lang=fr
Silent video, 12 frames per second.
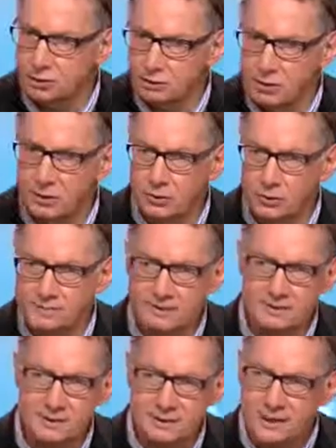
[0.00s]
c'est celui qu'on
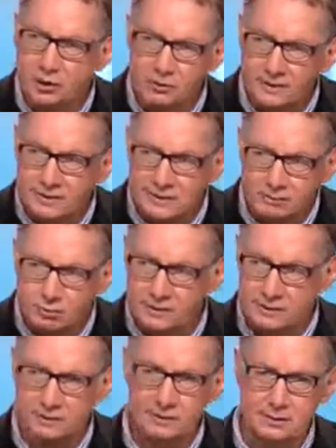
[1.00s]
observe chez
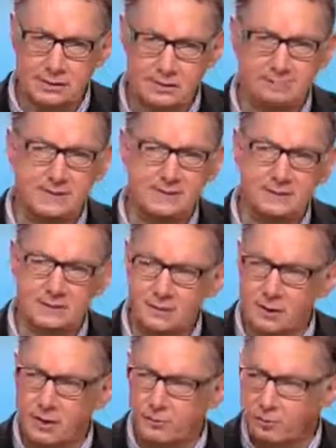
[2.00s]
90% des
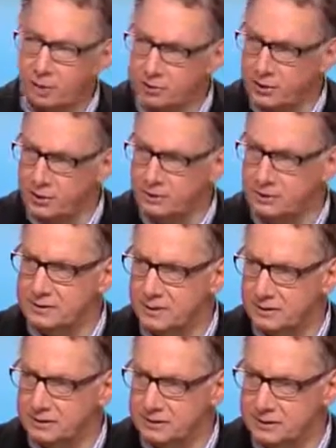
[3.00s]
patients porteurs de
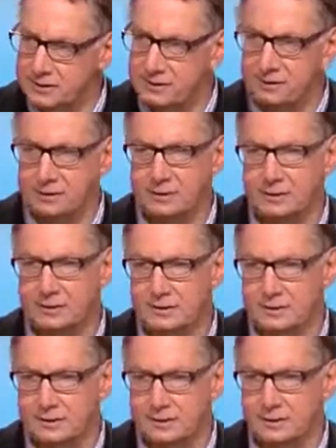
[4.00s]
cette
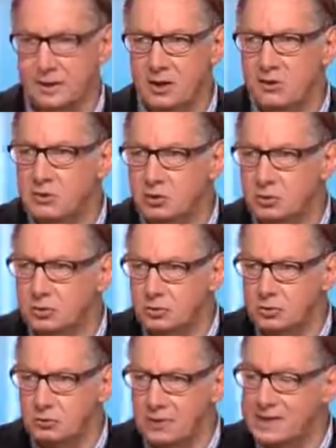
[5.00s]
euh,
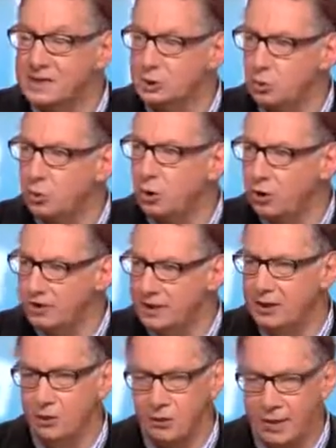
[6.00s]
euh, lésion
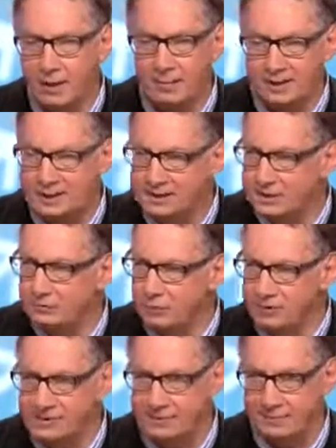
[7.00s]
chronique qu'on a baptisée
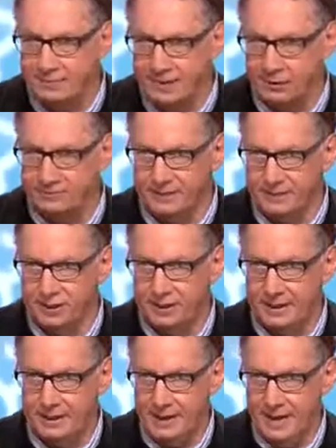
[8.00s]
myofascite à
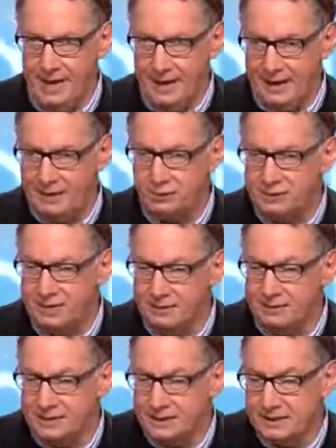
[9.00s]
macrophage. La
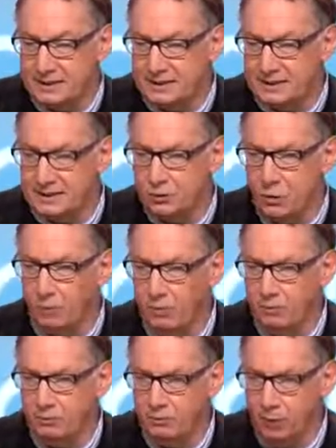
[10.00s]
deuxième, c'était d'essayer de
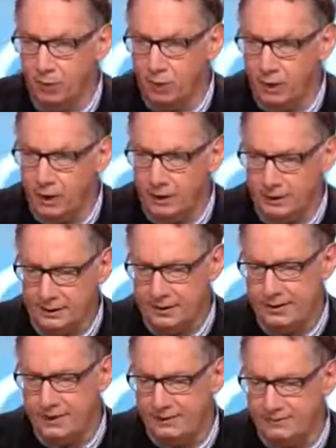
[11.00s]
comprendre pourquoi
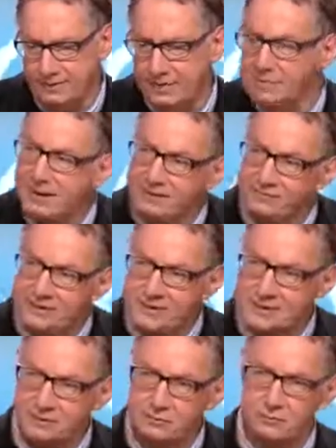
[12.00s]
il y avait des
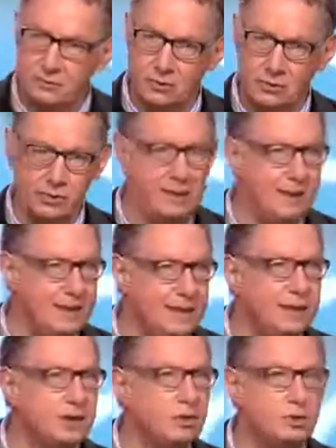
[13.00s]
manifestations euh,
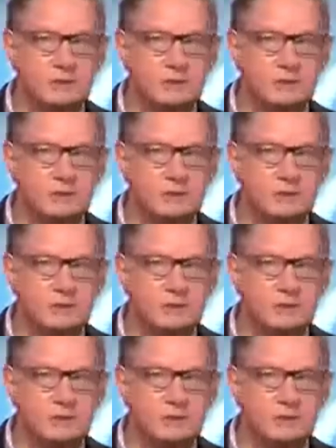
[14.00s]
cliniques